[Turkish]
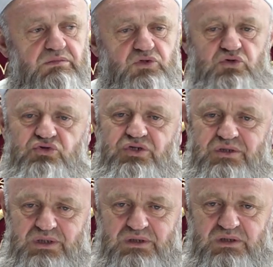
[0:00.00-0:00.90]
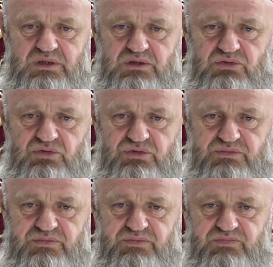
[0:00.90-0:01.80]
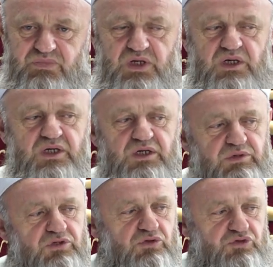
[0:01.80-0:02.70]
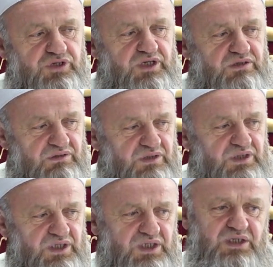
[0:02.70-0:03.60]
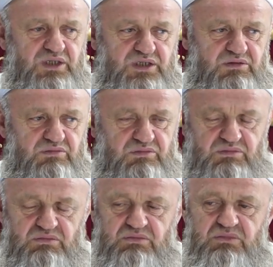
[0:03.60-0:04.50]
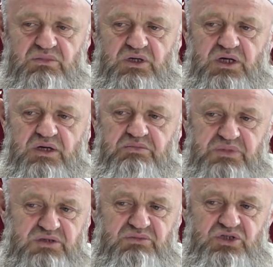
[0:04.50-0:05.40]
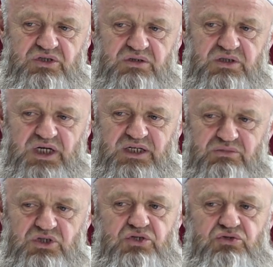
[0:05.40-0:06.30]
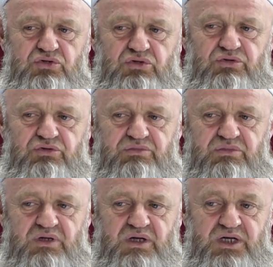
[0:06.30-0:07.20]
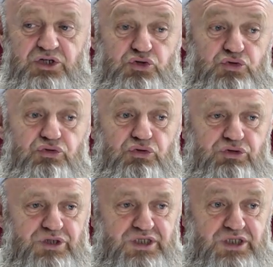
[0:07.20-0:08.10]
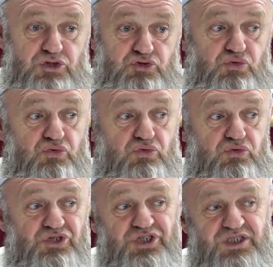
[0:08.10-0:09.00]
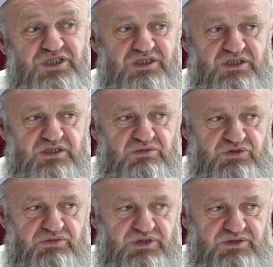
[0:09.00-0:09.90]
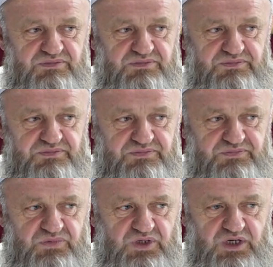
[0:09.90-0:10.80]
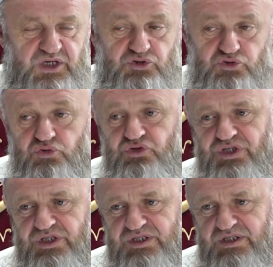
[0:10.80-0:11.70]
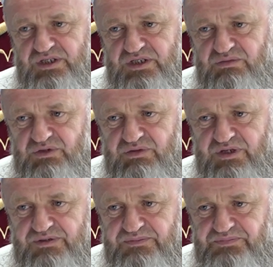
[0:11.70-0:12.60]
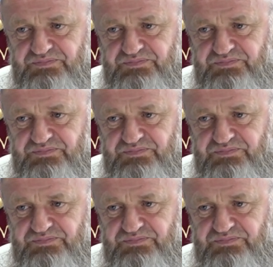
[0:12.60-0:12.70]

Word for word: çok şiddetlidir diyor. Kıymetli dostlar, inanın ki bizim için, kendimiz için söylüyorum. Şükür noktasında çok ciddi sıkıntımız var. Çok ciddi sıkıntımız var.